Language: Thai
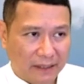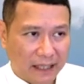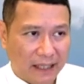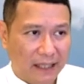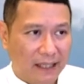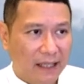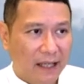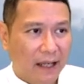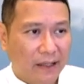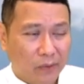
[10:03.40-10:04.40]
สติ
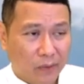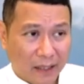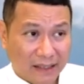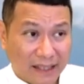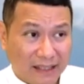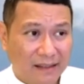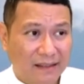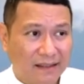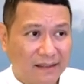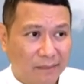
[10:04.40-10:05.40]
อยู่กับจิต
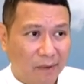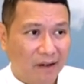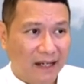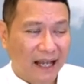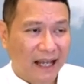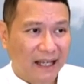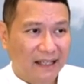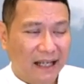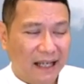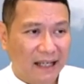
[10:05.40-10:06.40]
เฉพาะหน้า
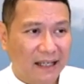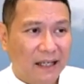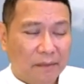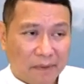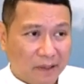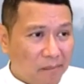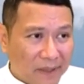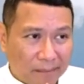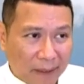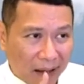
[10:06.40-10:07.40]
นะมันต้อง
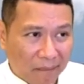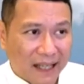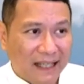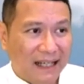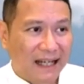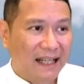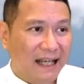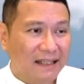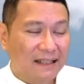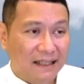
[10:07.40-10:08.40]
มีภาวะอย่างใดอ
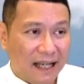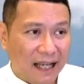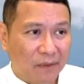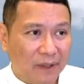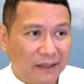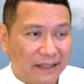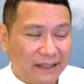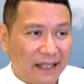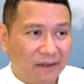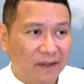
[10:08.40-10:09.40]
ย่างหนึ่ง ถ้าหากว่าส
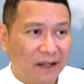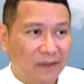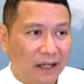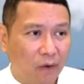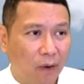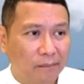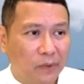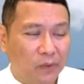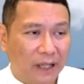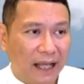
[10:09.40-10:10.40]
ติของเรายังคม
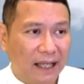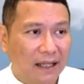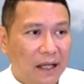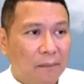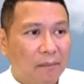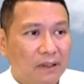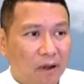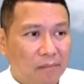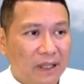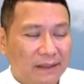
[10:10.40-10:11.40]
อยู่นะมัน
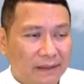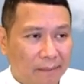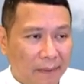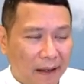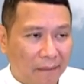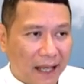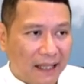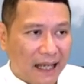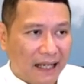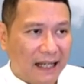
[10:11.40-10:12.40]
ต้องมีสภาวะ
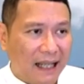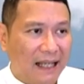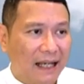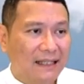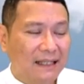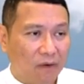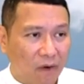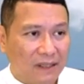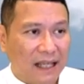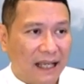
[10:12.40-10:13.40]
อย่างใดอย่างหนึ่งข
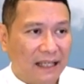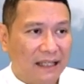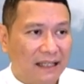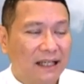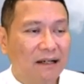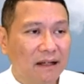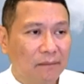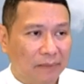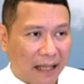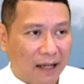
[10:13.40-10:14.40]
องใจที่กำลั
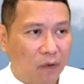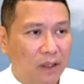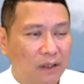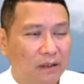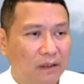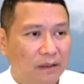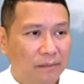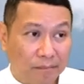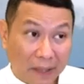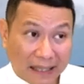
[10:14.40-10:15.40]
งปรากฏ
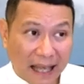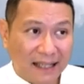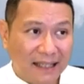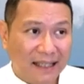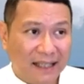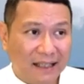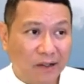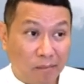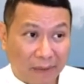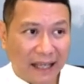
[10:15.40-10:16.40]
มาแทนที่
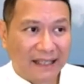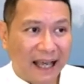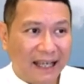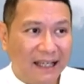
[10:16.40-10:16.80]
ลมหายใจ